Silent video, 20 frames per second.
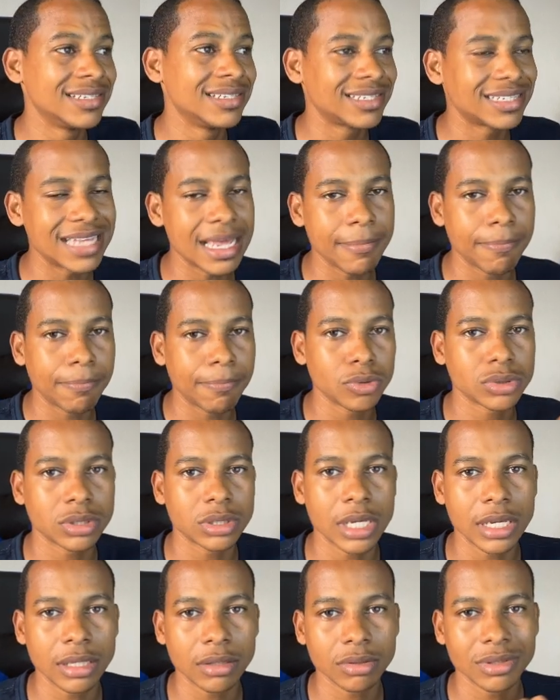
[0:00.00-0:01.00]

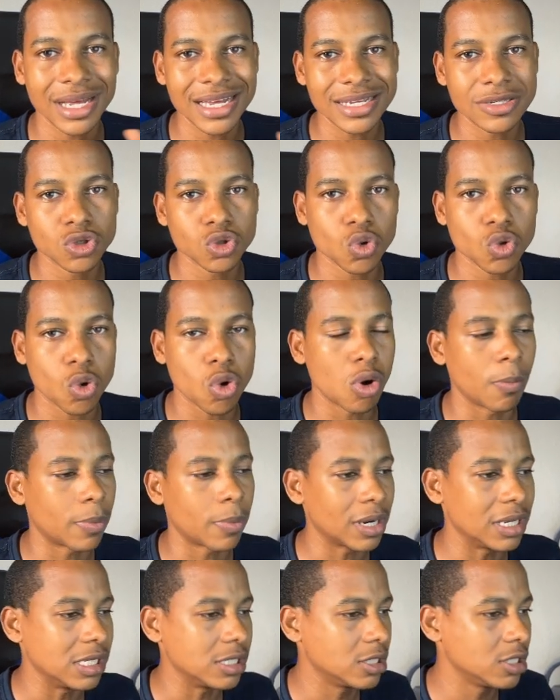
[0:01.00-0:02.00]
100% das
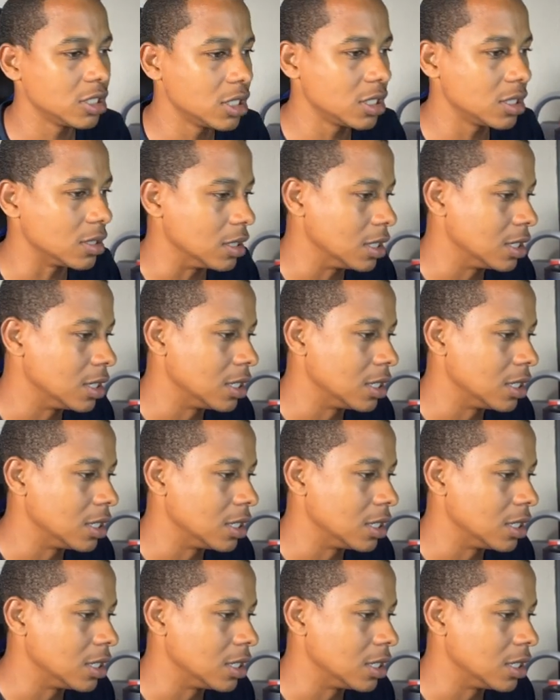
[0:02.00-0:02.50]
compras de